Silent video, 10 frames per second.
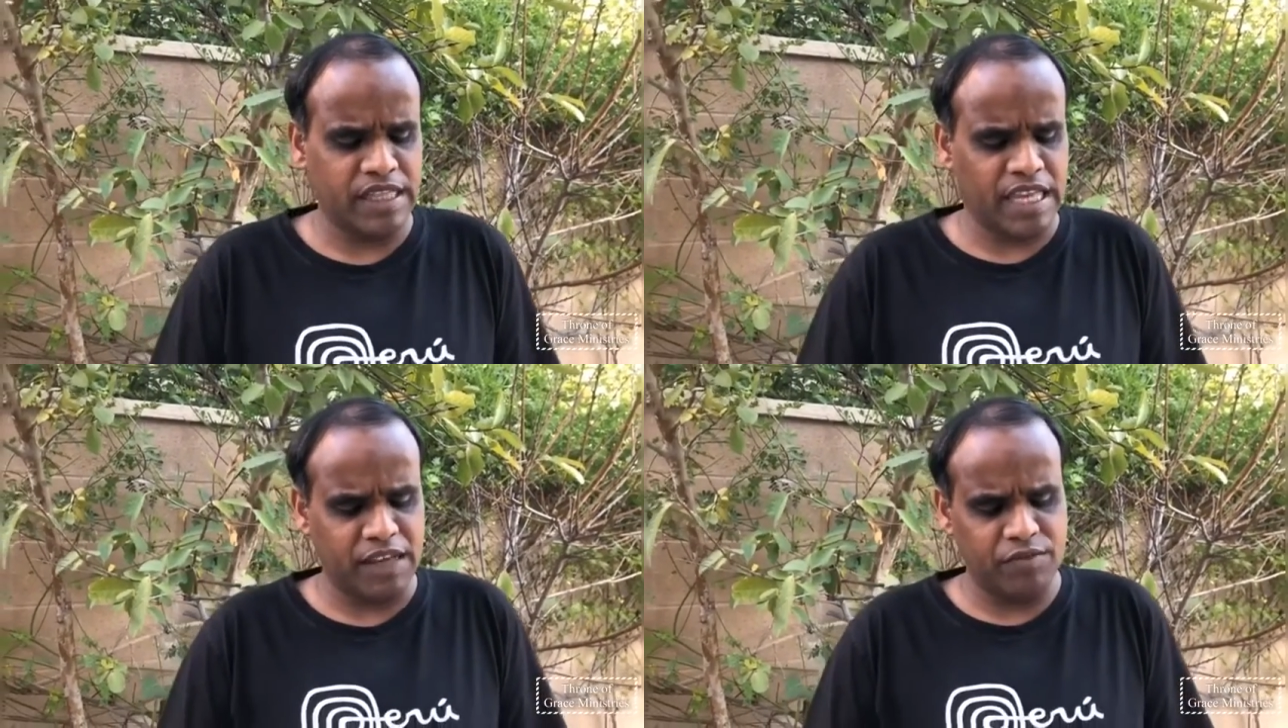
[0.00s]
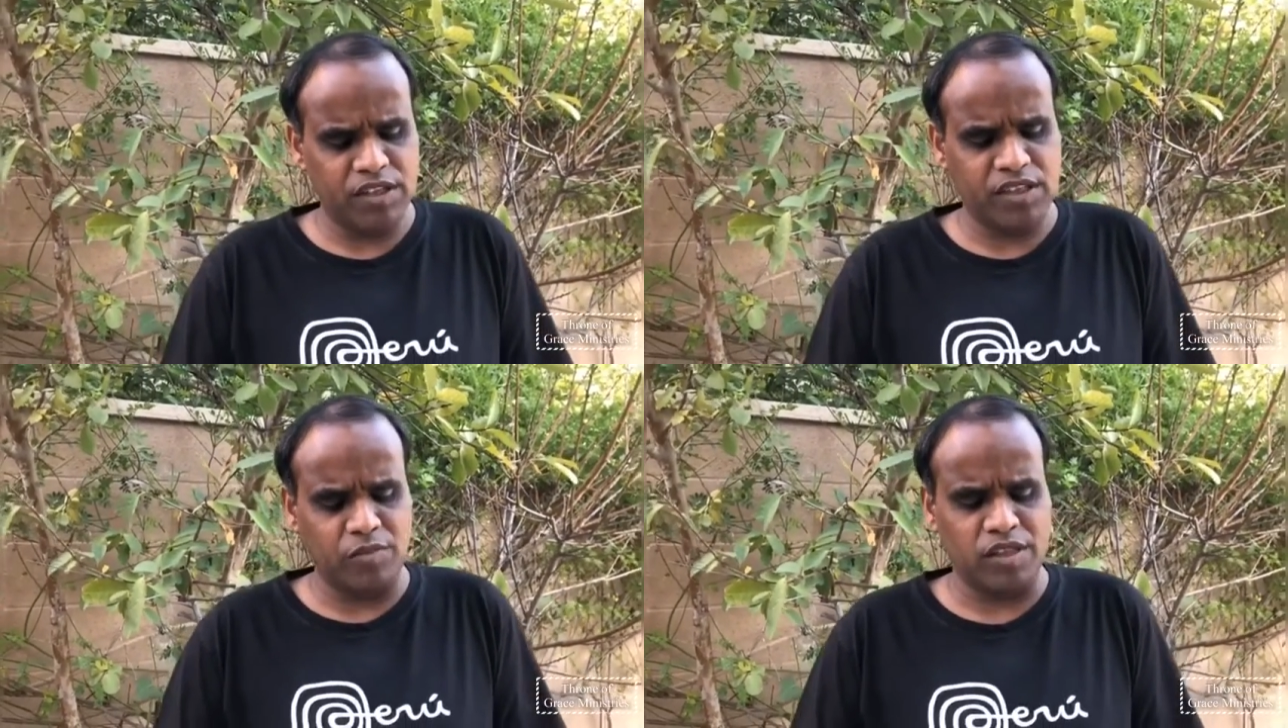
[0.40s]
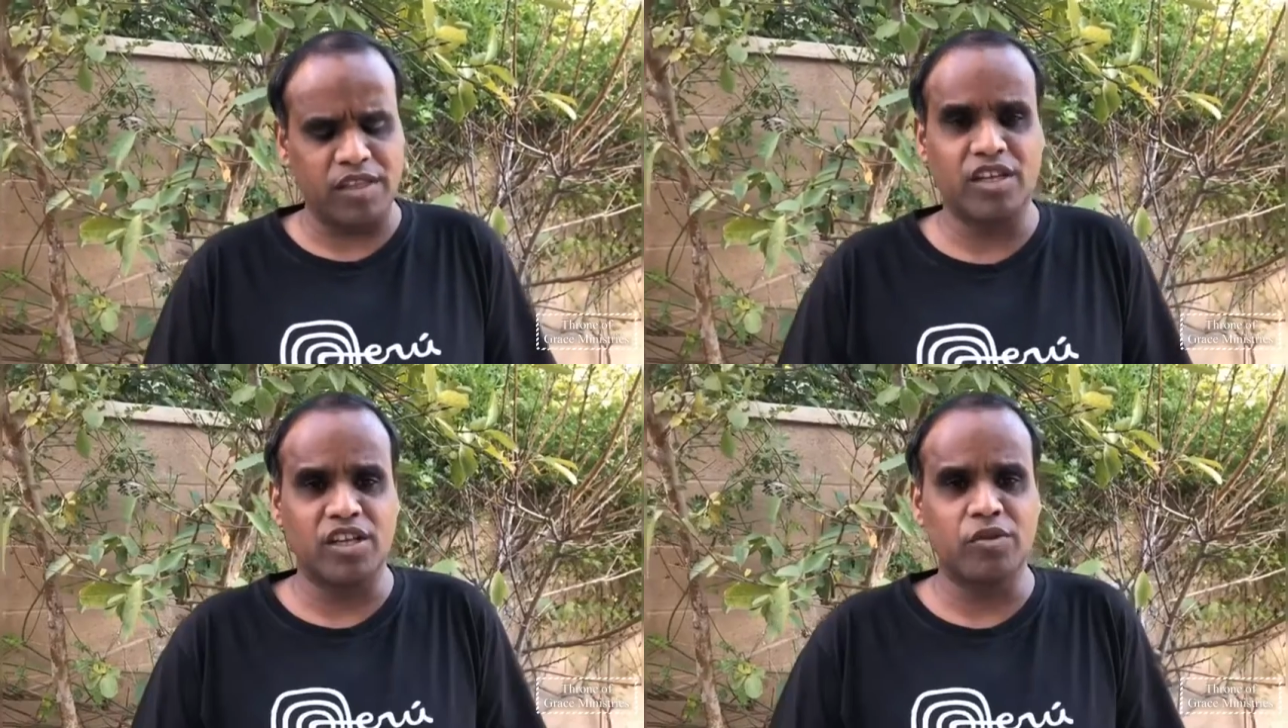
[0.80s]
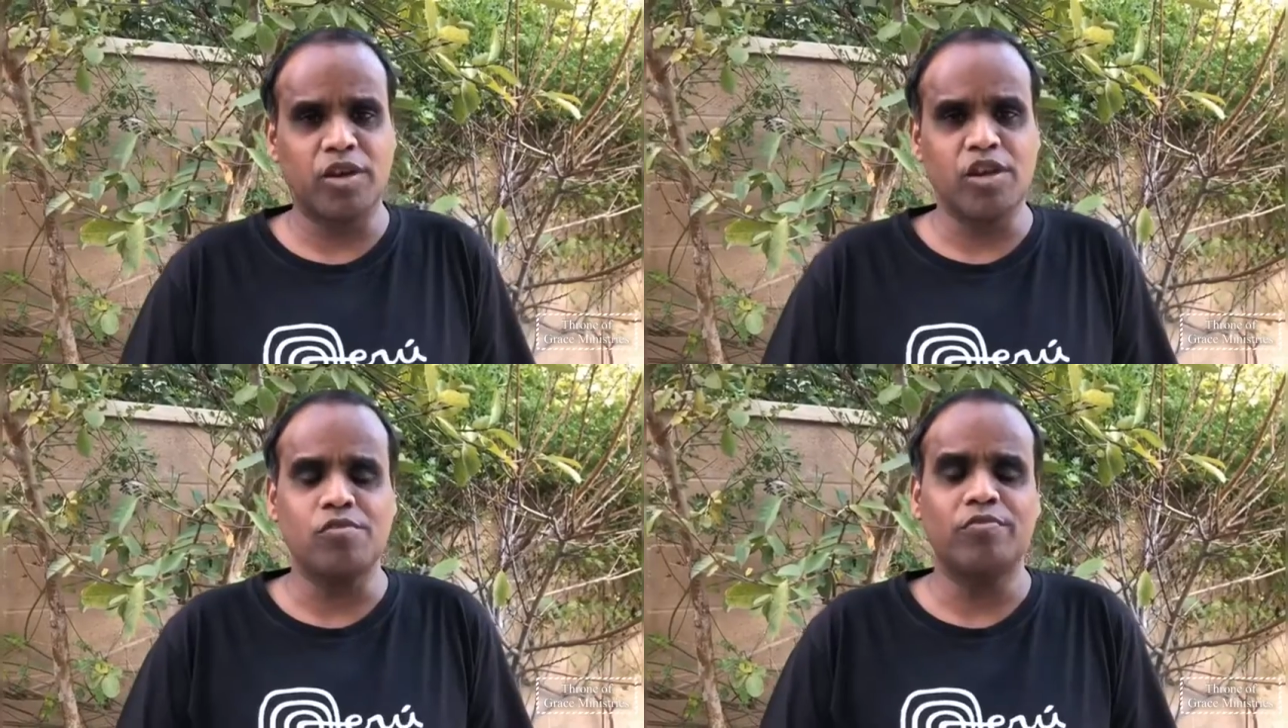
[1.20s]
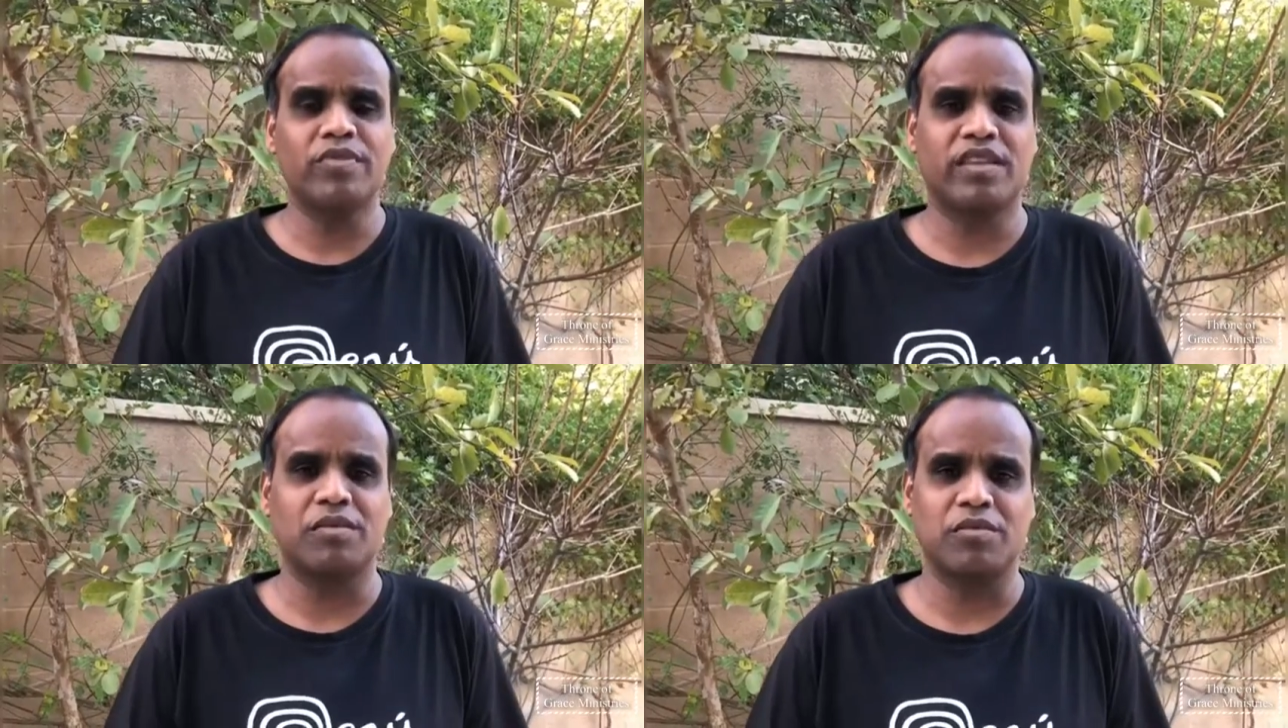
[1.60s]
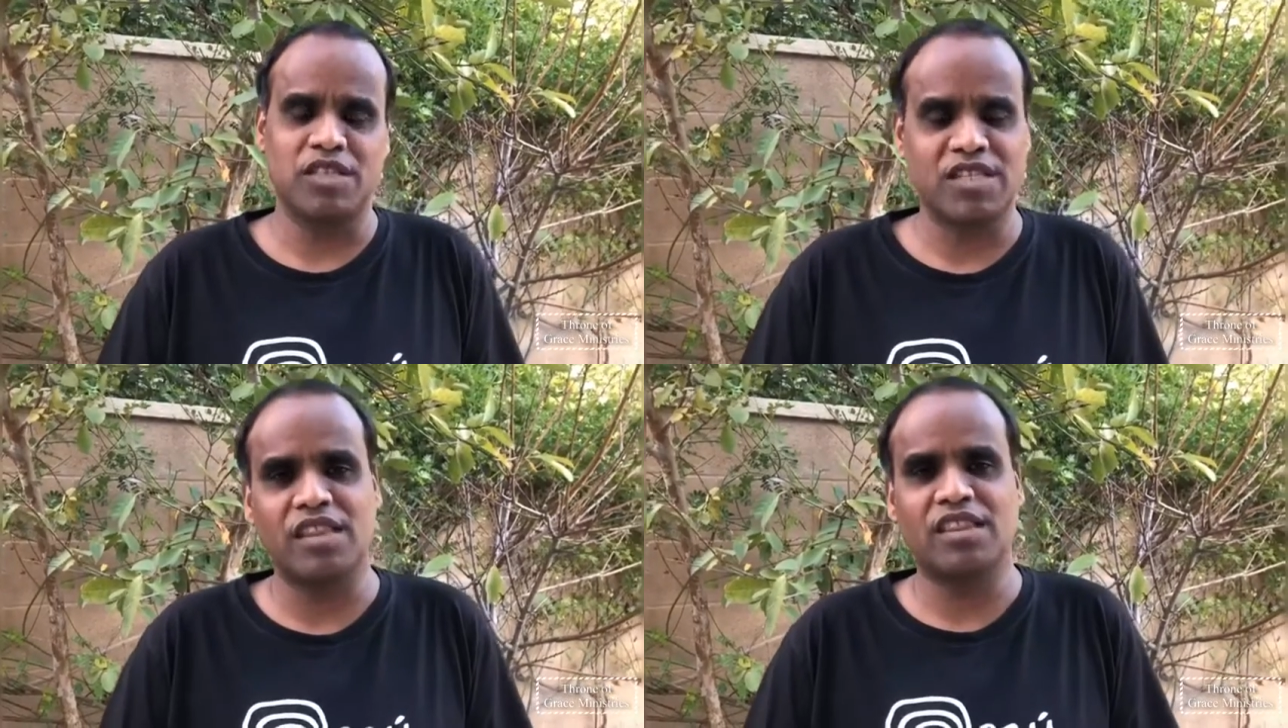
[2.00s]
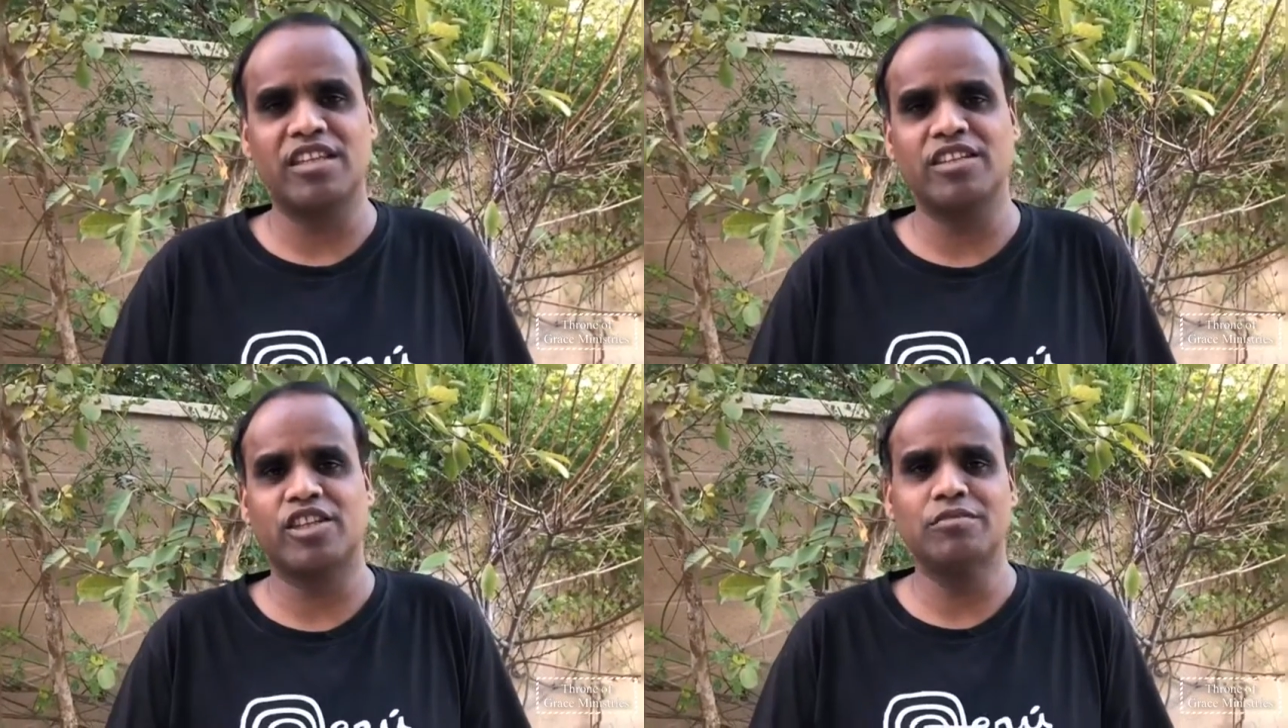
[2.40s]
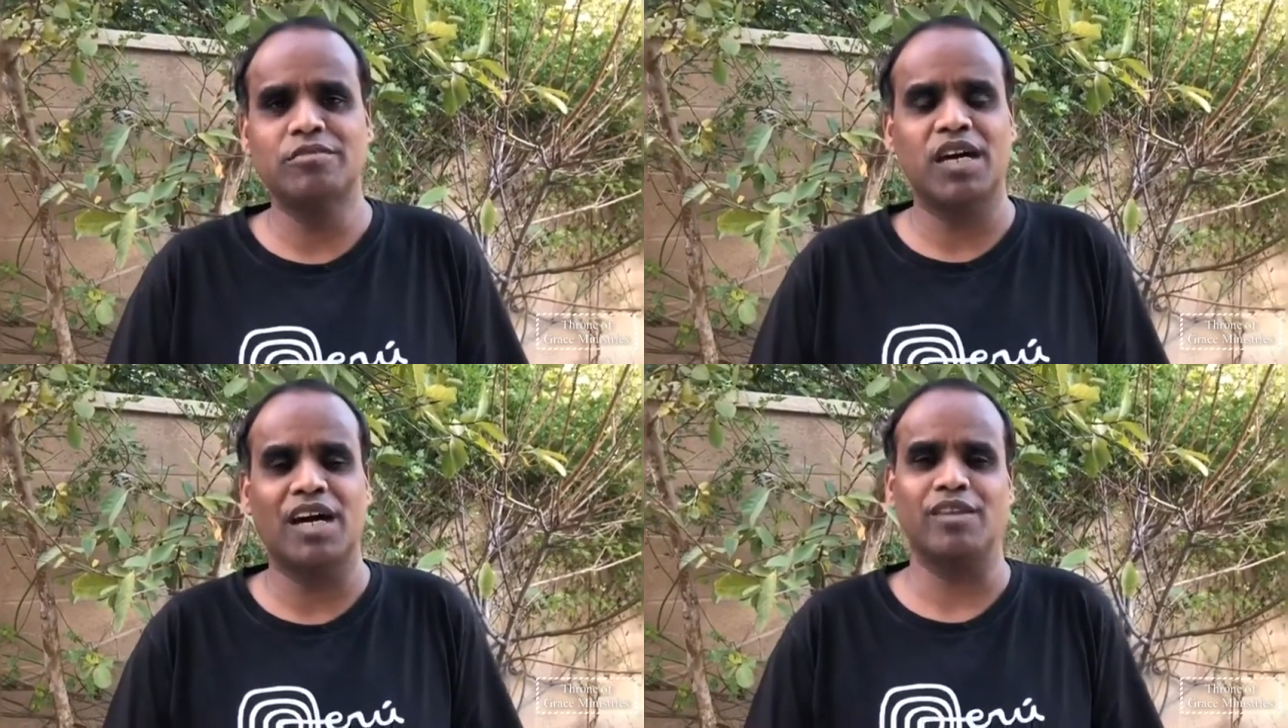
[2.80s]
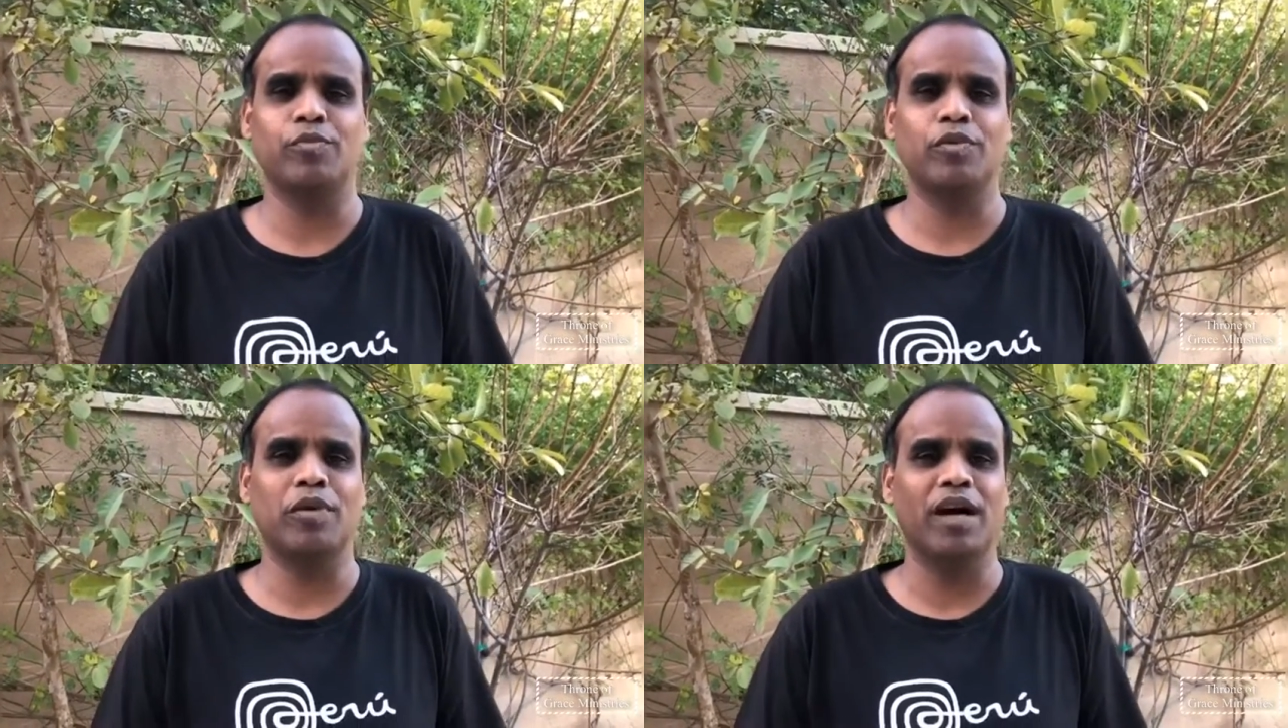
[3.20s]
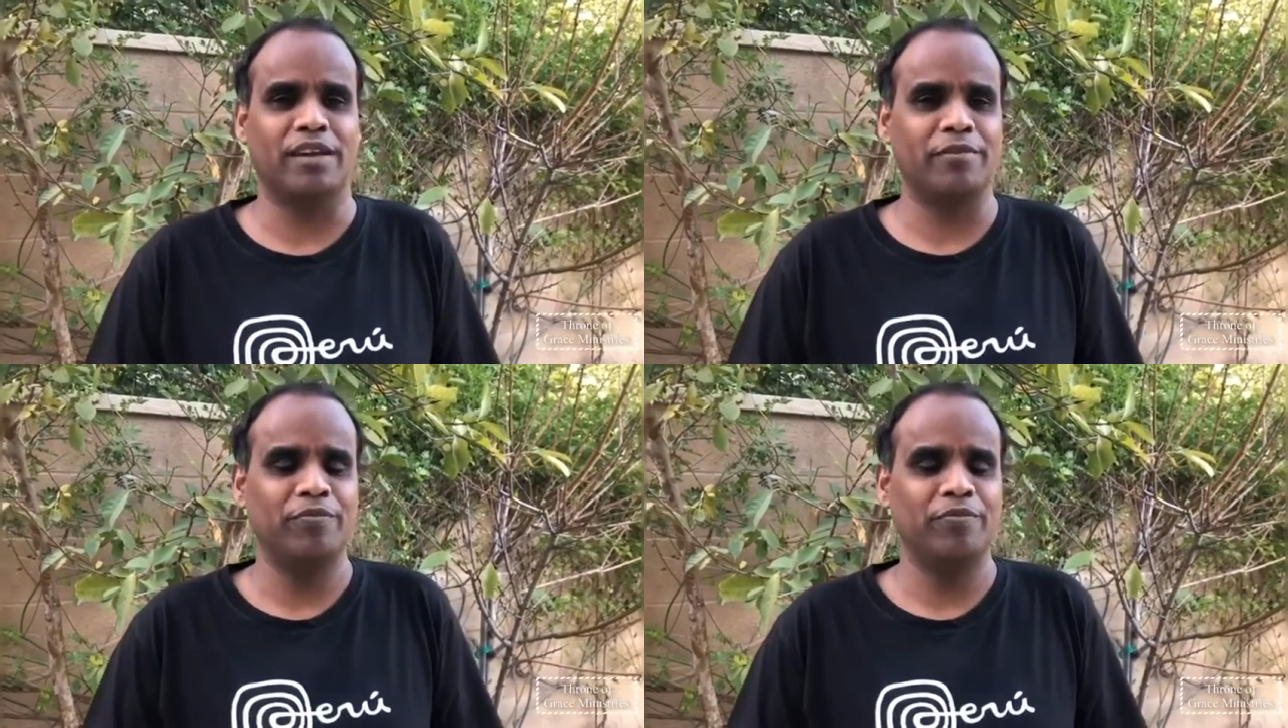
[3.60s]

தேவன் தமது கிருபையும் தமது சத்தியத்தையும் அனுப்புவார்